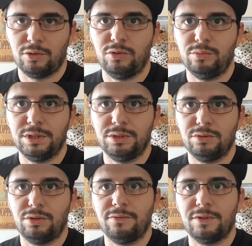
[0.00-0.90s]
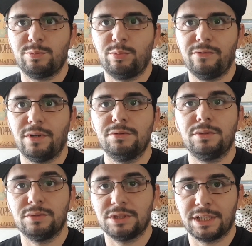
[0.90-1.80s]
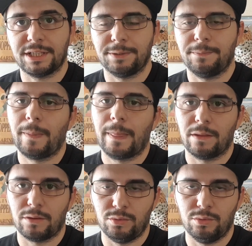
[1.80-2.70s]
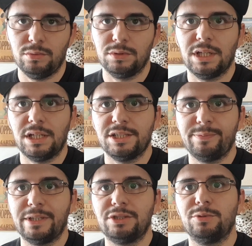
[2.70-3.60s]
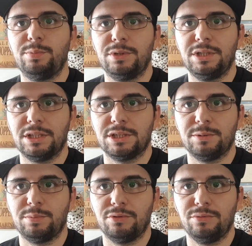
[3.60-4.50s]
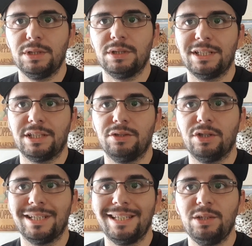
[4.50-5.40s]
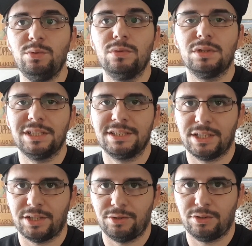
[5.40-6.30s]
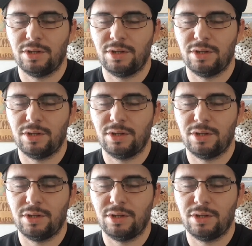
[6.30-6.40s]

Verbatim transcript: Combien de temps vais-je pouvoir lui consacrer 2. Quel espace je peux dégager pour lui en intérieur et ou en extérieur